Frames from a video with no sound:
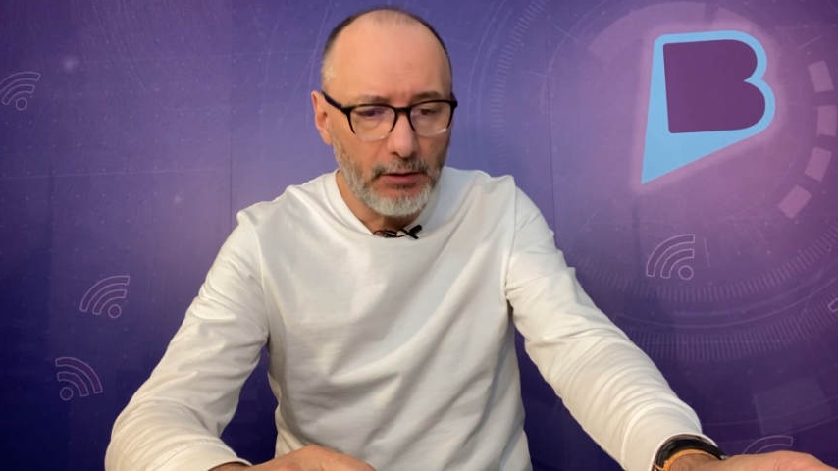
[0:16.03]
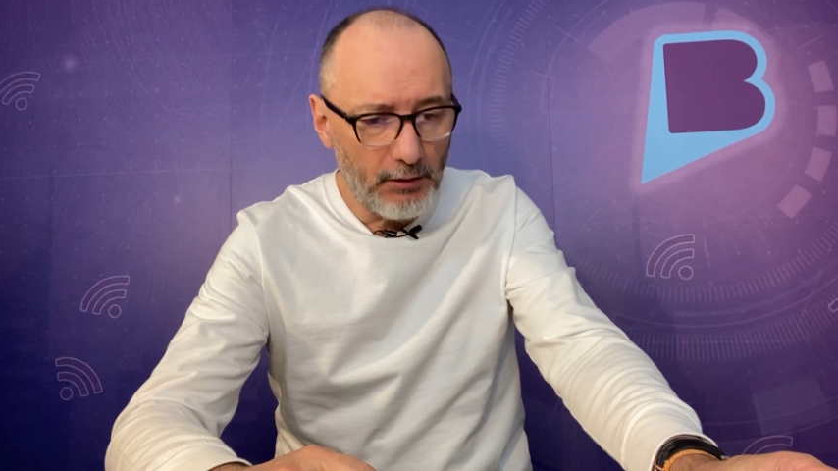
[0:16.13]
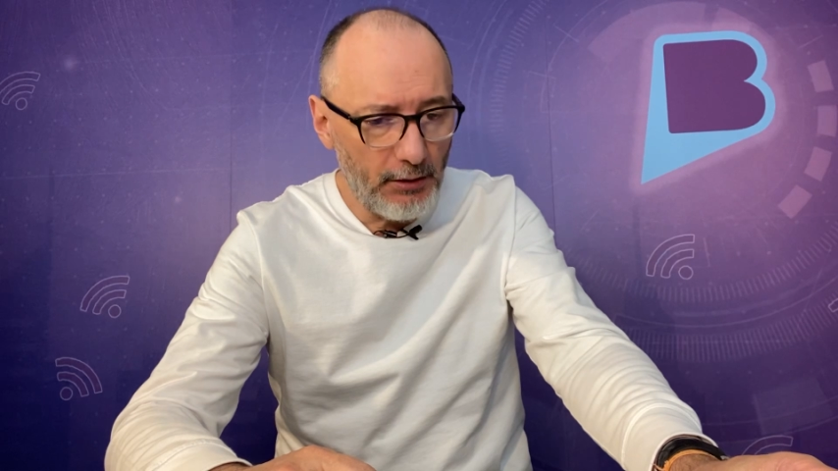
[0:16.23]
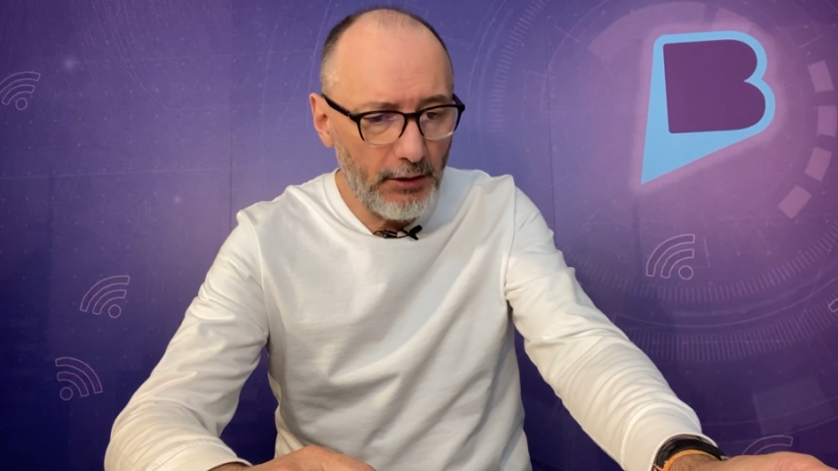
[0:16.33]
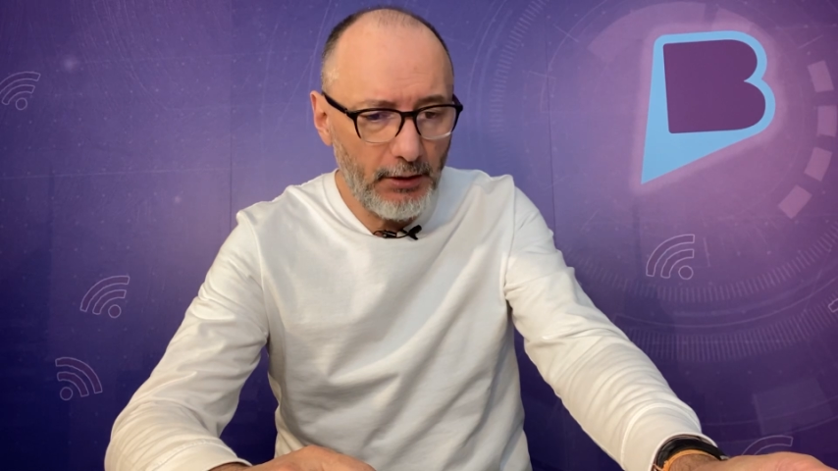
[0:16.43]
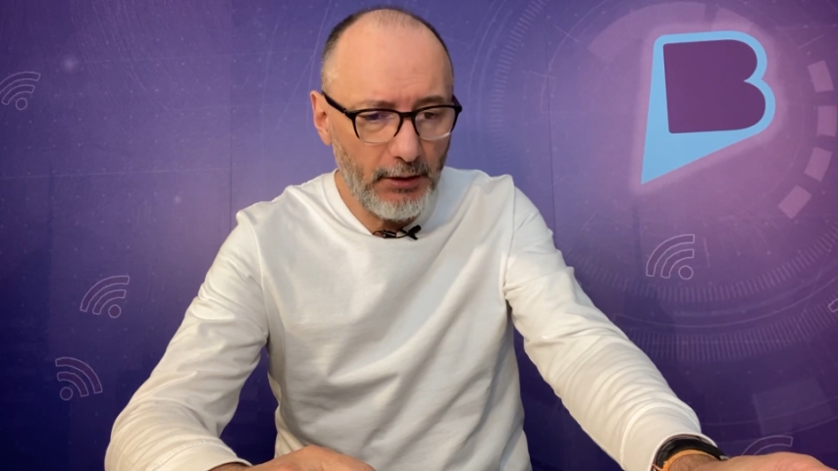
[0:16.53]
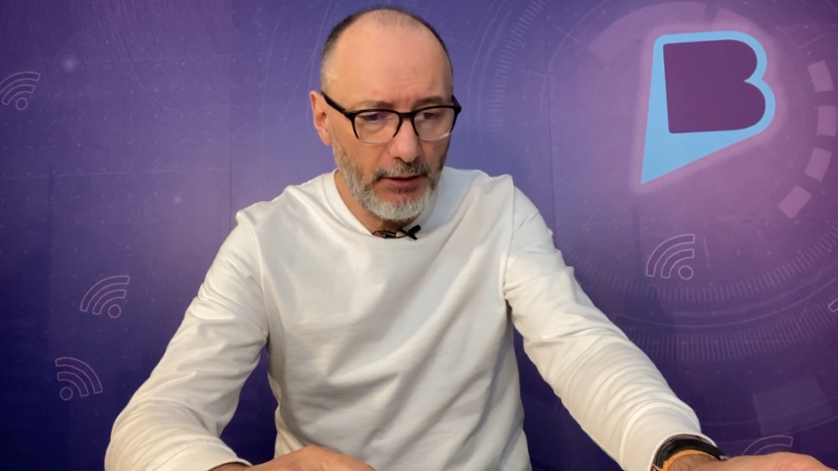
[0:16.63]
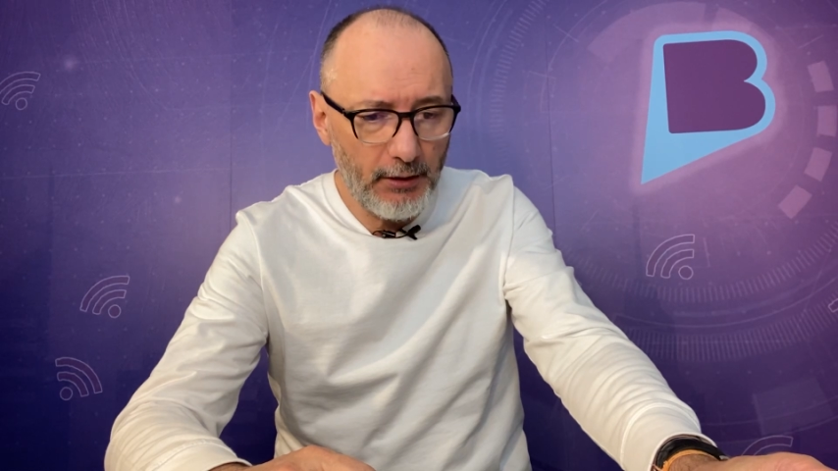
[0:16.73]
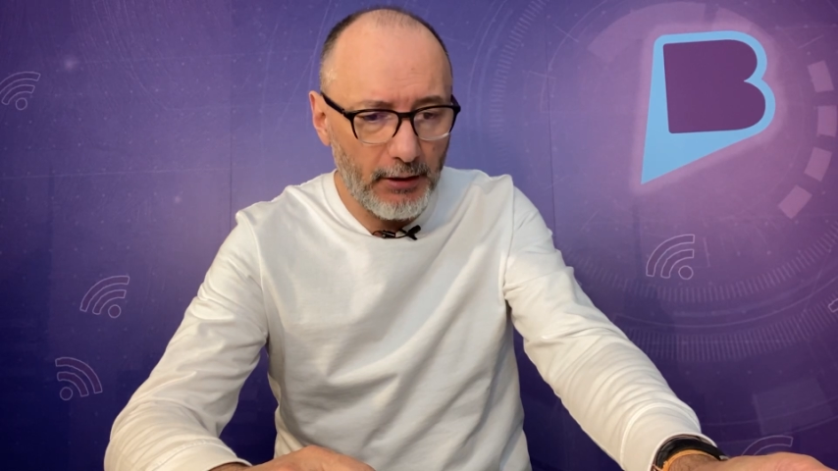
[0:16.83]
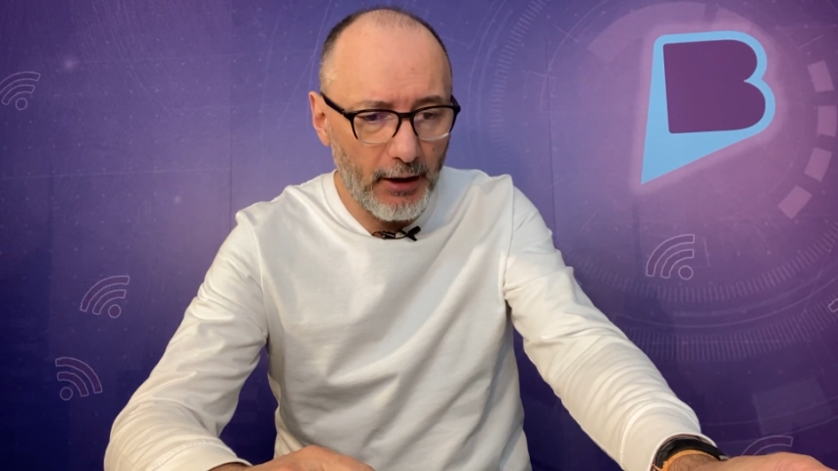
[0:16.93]

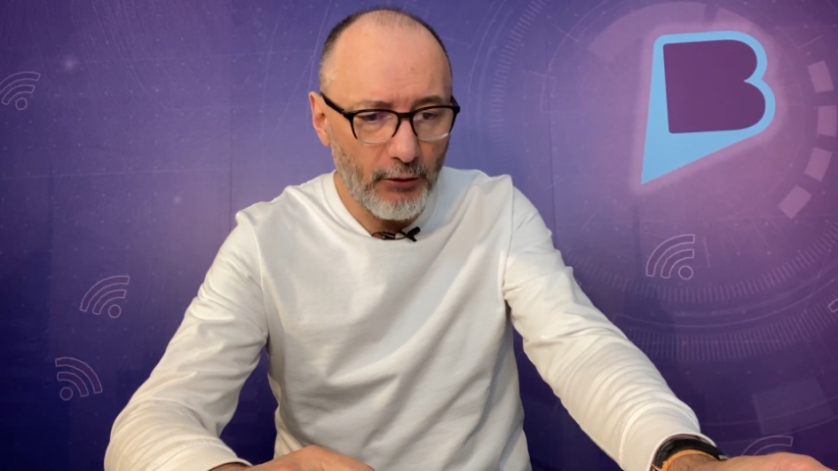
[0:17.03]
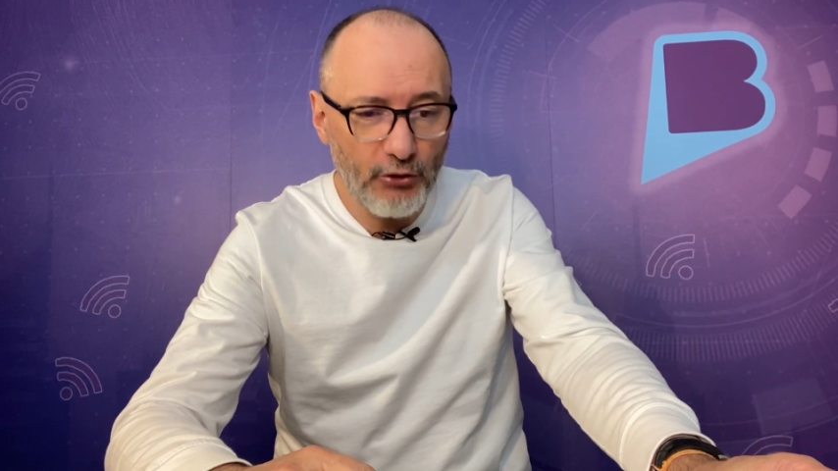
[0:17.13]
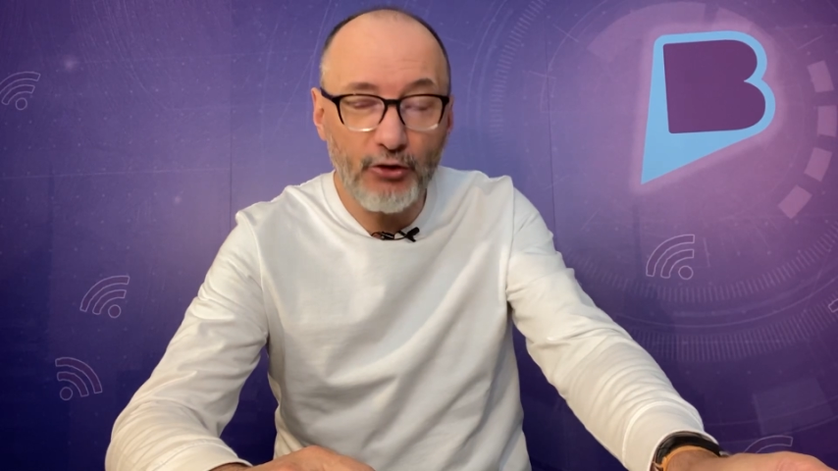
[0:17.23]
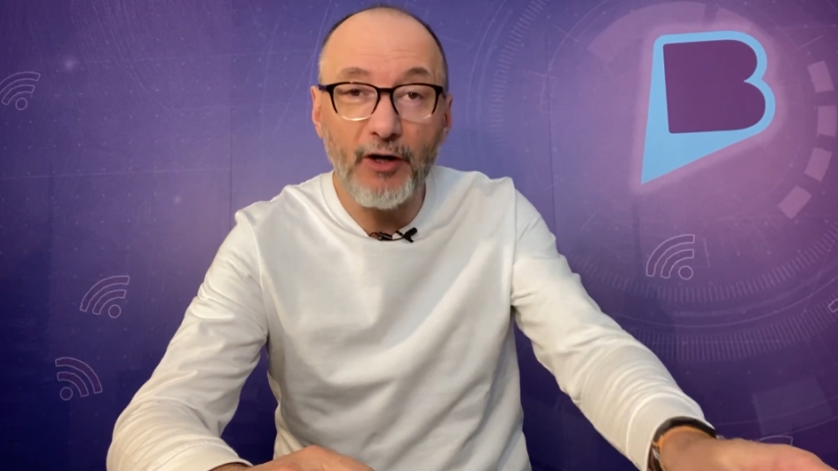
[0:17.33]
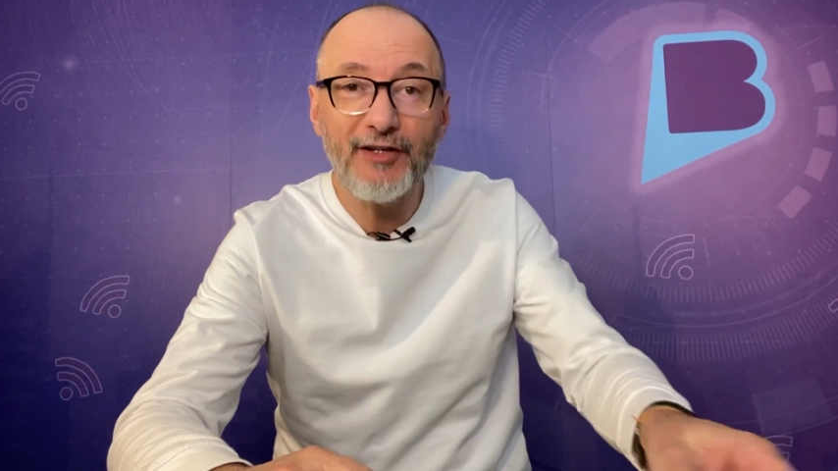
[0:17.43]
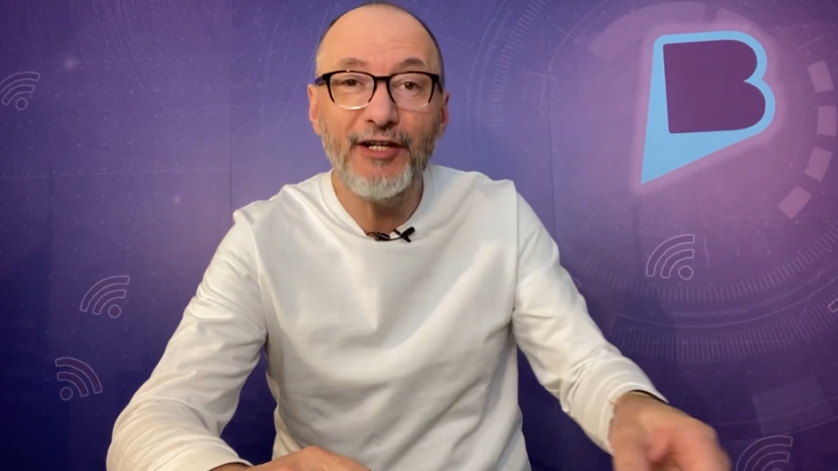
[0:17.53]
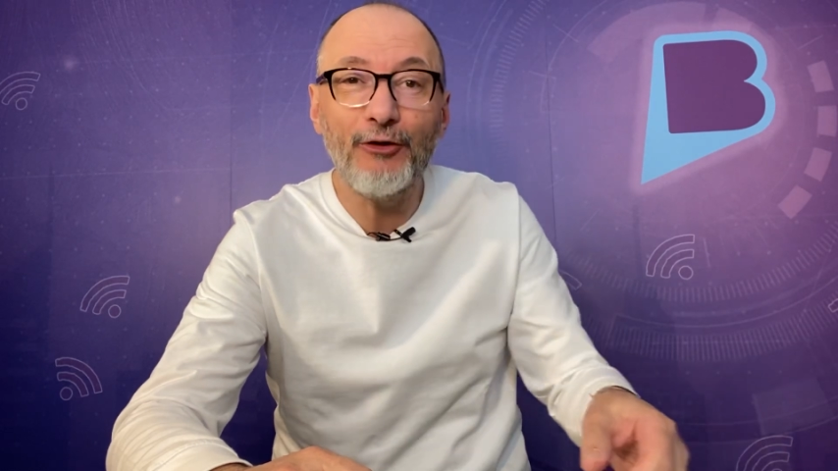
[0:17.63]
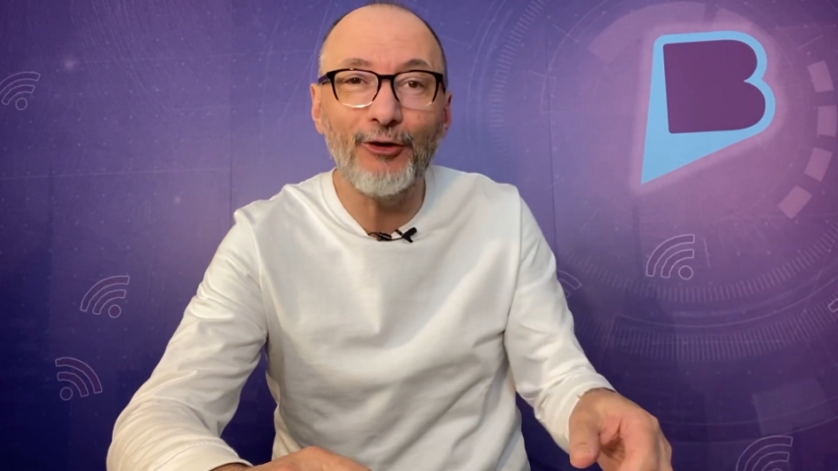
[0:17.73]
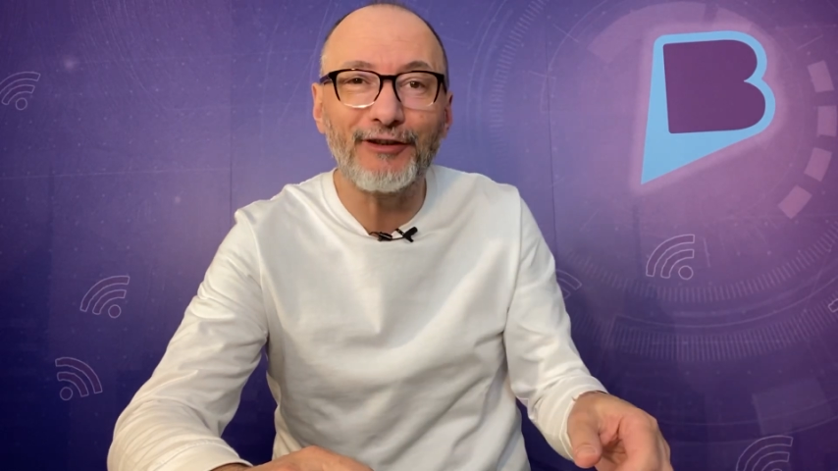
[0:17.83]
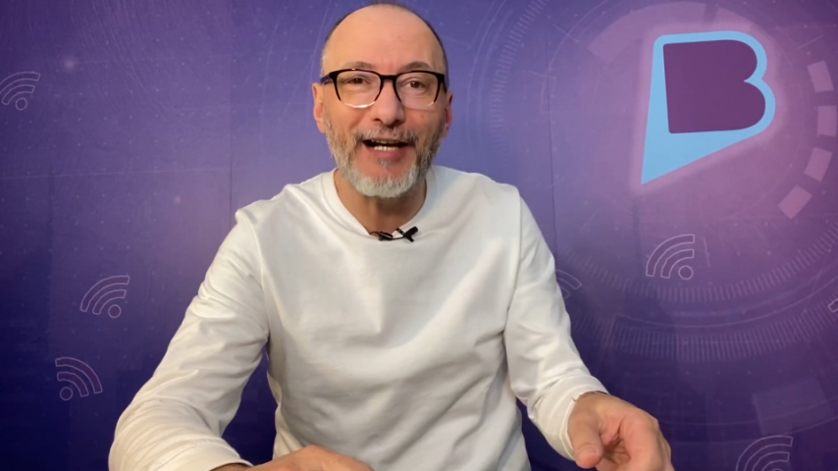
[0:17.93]
E os dois se
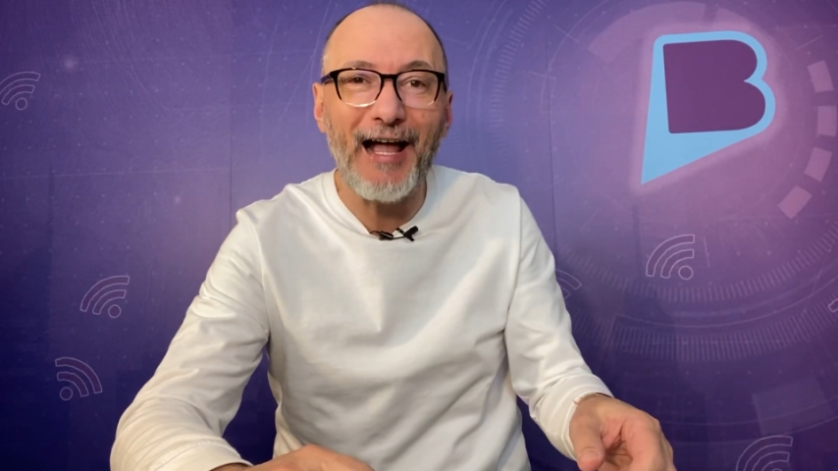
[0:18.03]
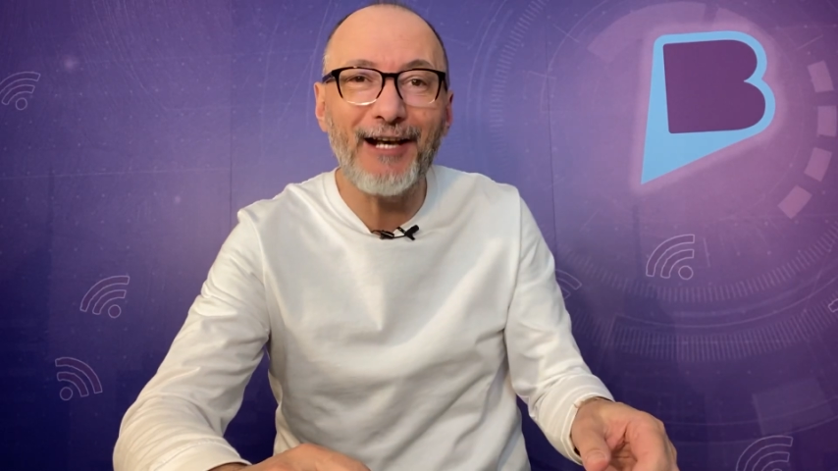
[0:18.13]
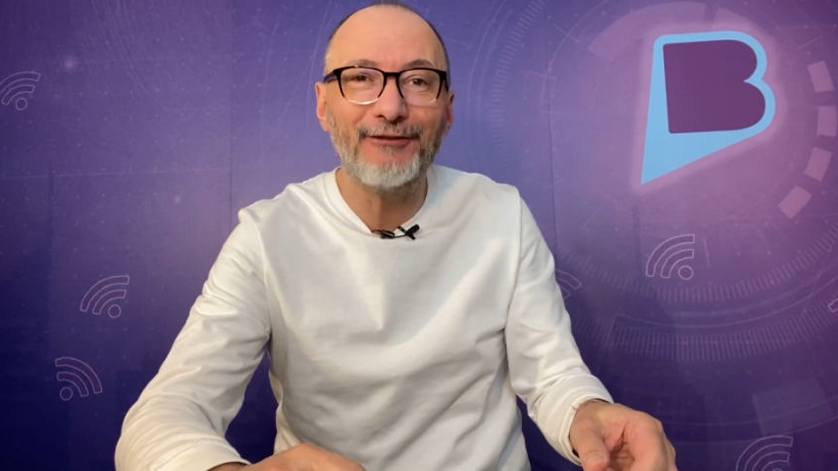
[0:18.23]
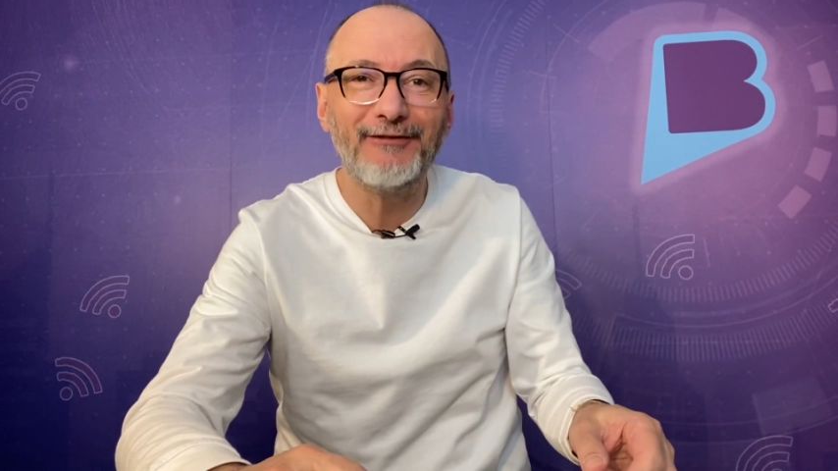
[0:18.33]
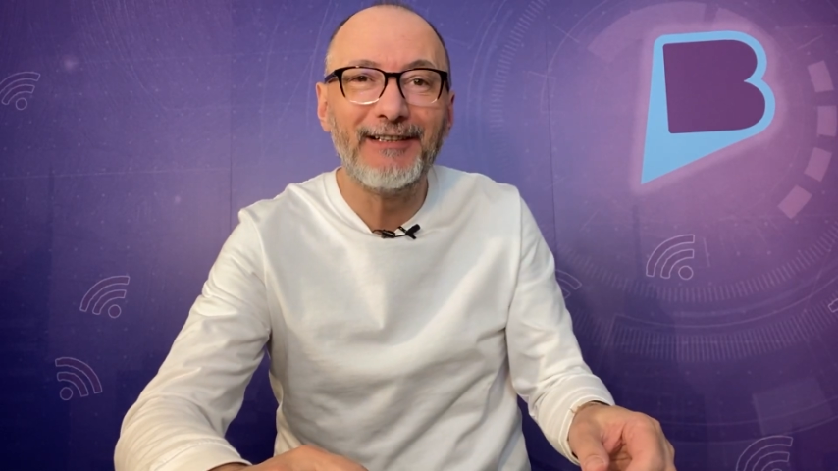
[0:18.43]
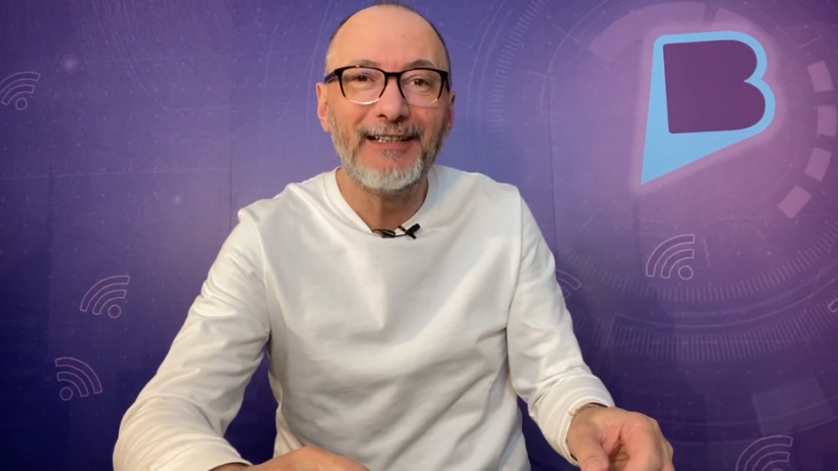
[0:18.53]
encontraram